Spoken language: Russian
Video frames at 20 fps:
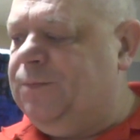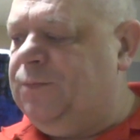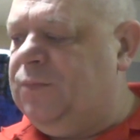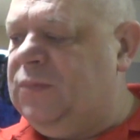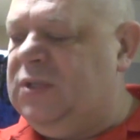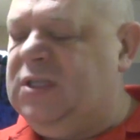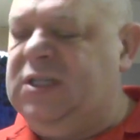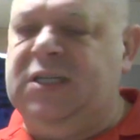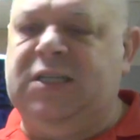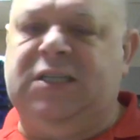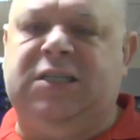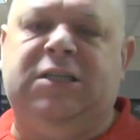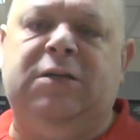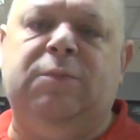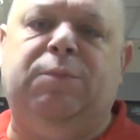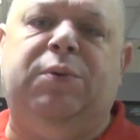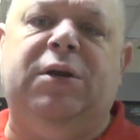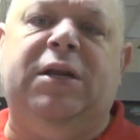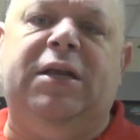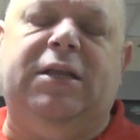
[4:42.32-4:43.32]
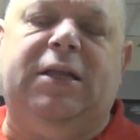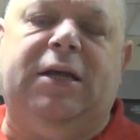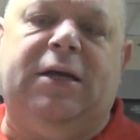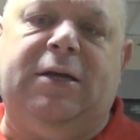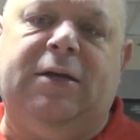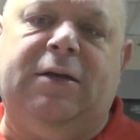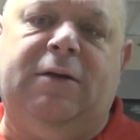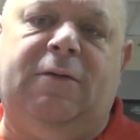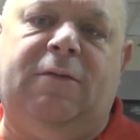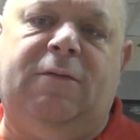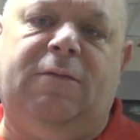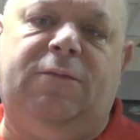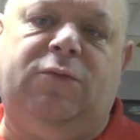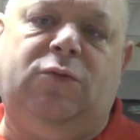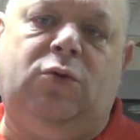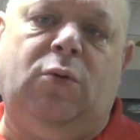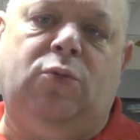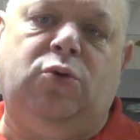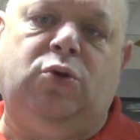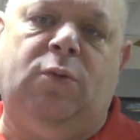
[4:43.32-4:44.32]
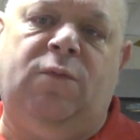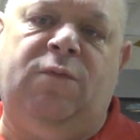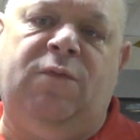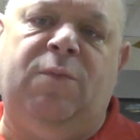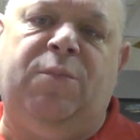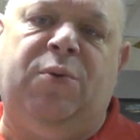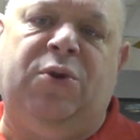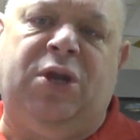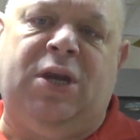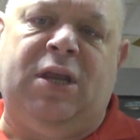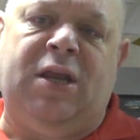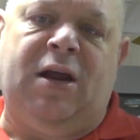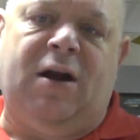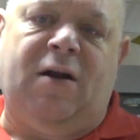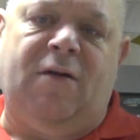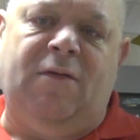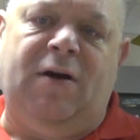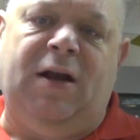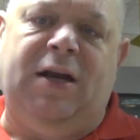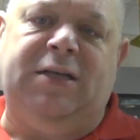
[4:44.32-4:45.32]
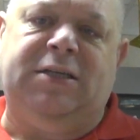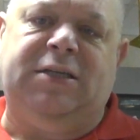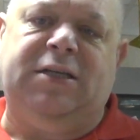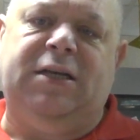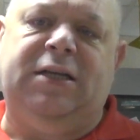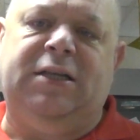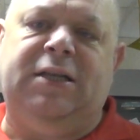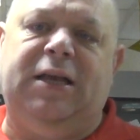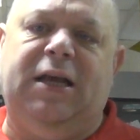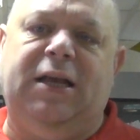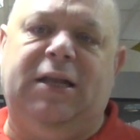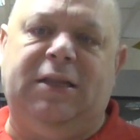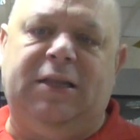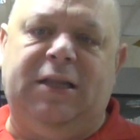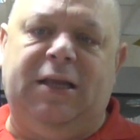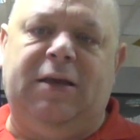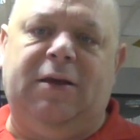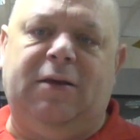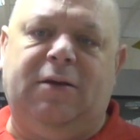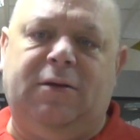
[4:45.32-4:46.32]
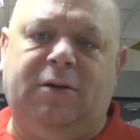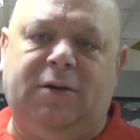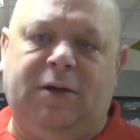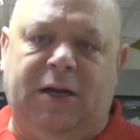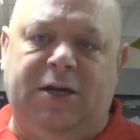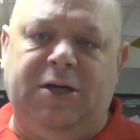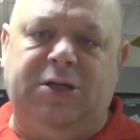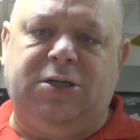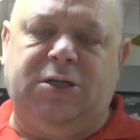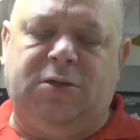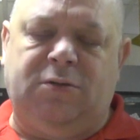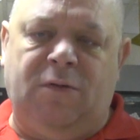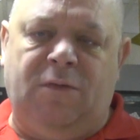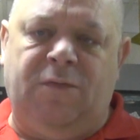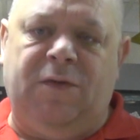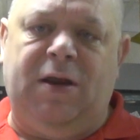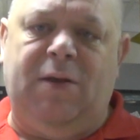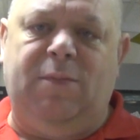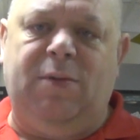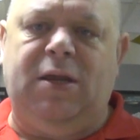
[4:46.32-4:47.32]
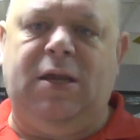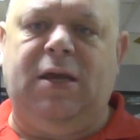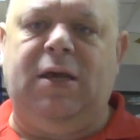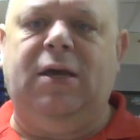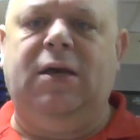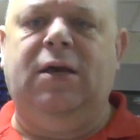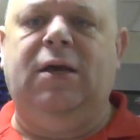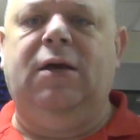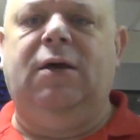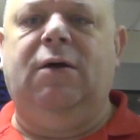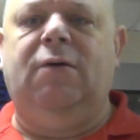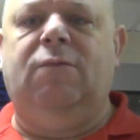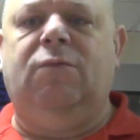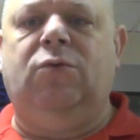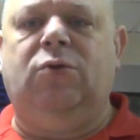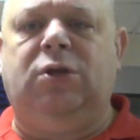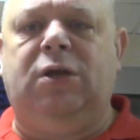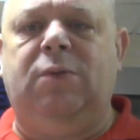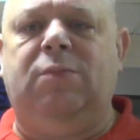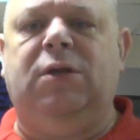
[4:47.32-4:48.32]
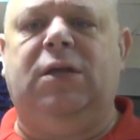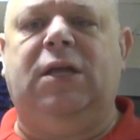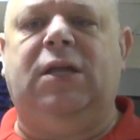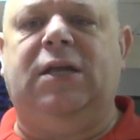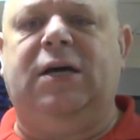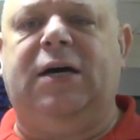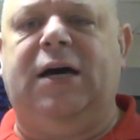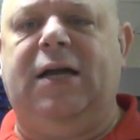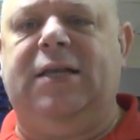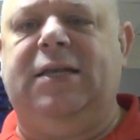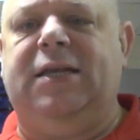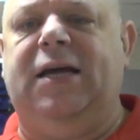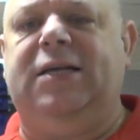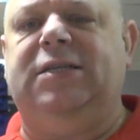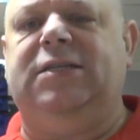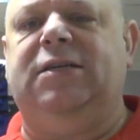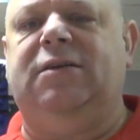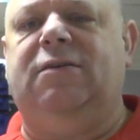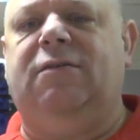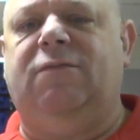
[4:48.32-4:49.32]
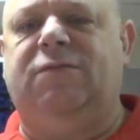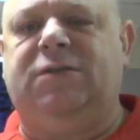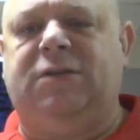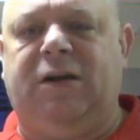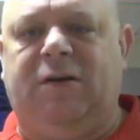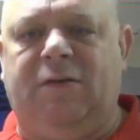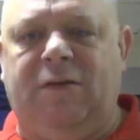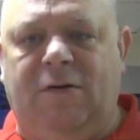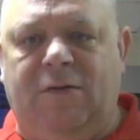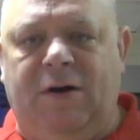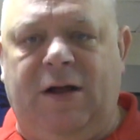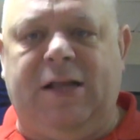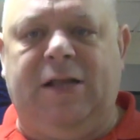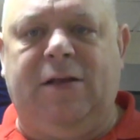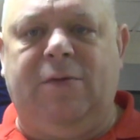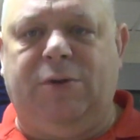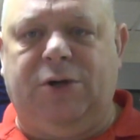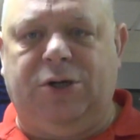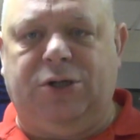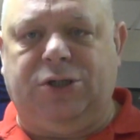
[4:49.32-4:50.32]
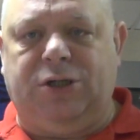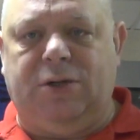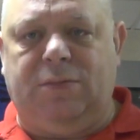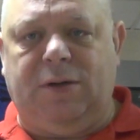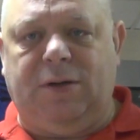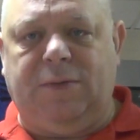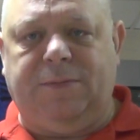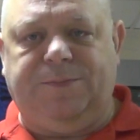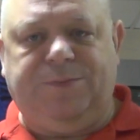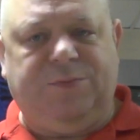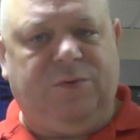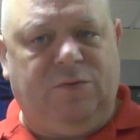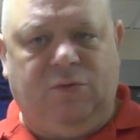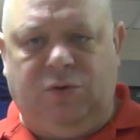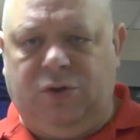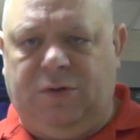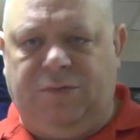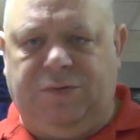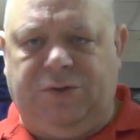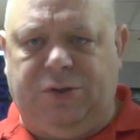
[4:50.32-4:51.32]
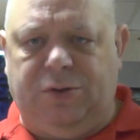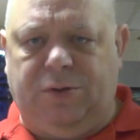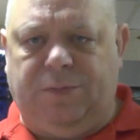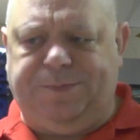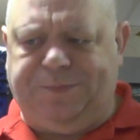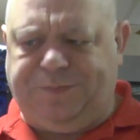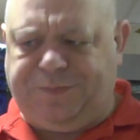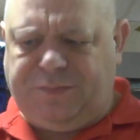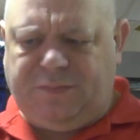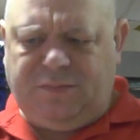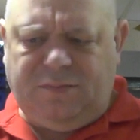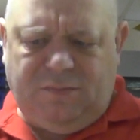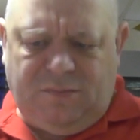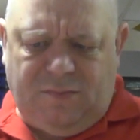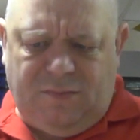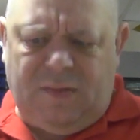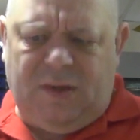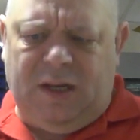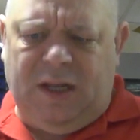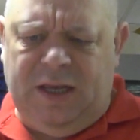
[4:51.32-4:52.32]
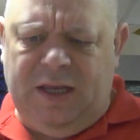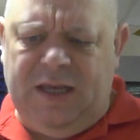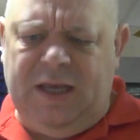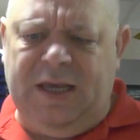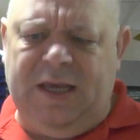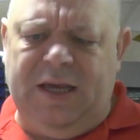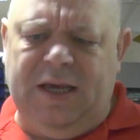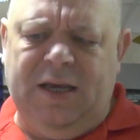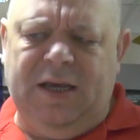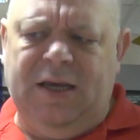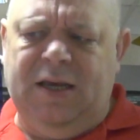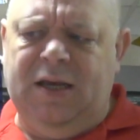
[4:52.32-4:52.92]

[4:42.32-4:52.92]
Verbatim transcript: дисциплина в том, чтобы вы потренировались энное количество времени, вот именно находясь в соревновательном режиме. Ну вот и все и